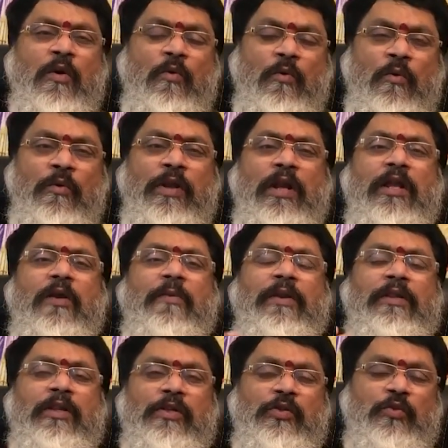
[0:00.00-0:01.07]
ఓవరాల్గా
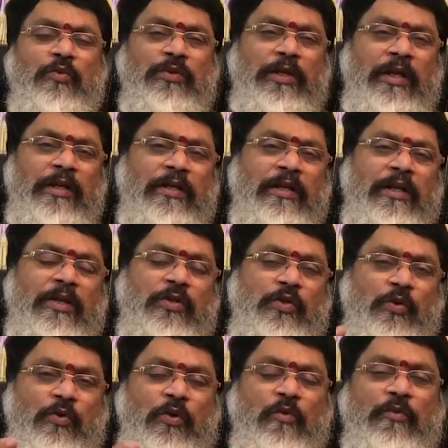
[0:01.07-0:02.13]
మనం తీసుకుంటే ఏంటంటే
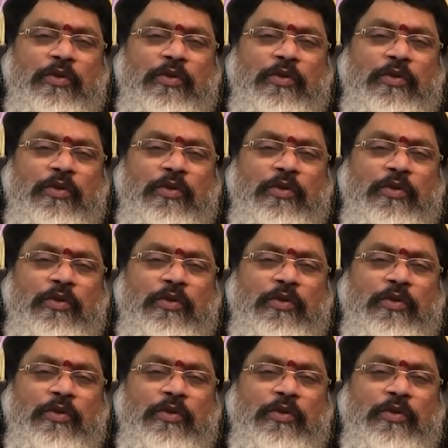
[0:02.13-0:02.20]
శుక్రుడు